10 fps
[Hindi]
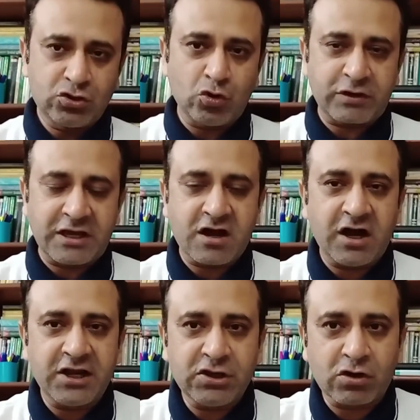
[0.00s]
जो कि एक
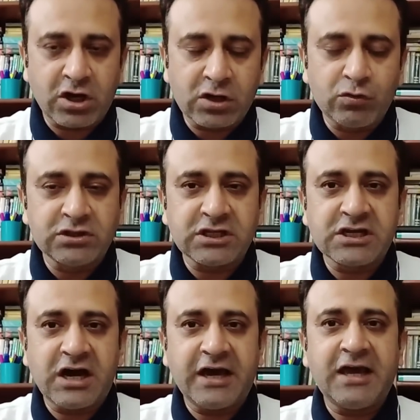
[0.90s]
आइनी और कानूनी
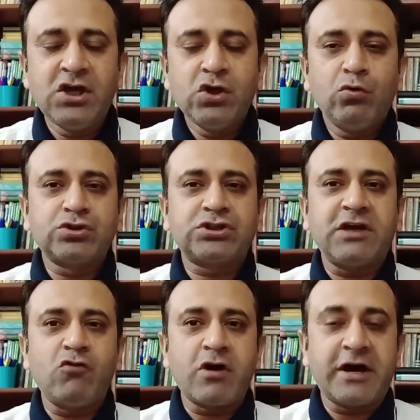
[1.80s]
तरीका है उससे
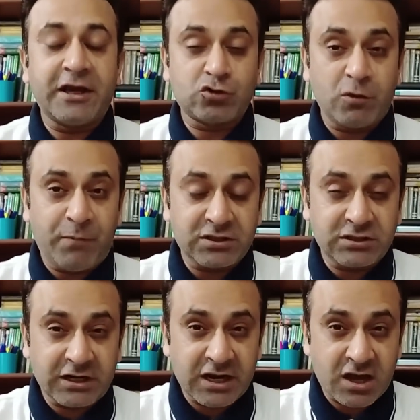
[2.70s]
वो अगर एक सौ
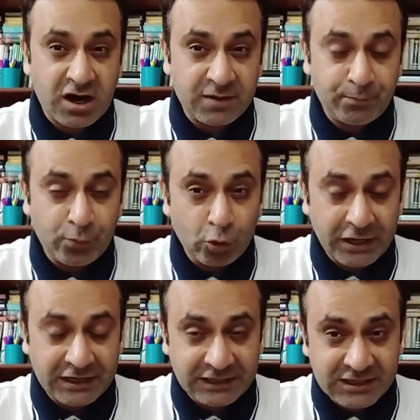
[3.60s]
बहत्तर अरकान
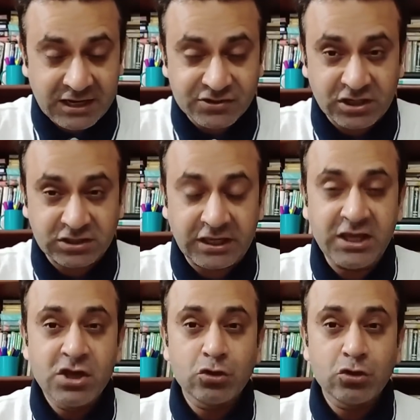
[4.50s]
पूरे नहीं कर सकते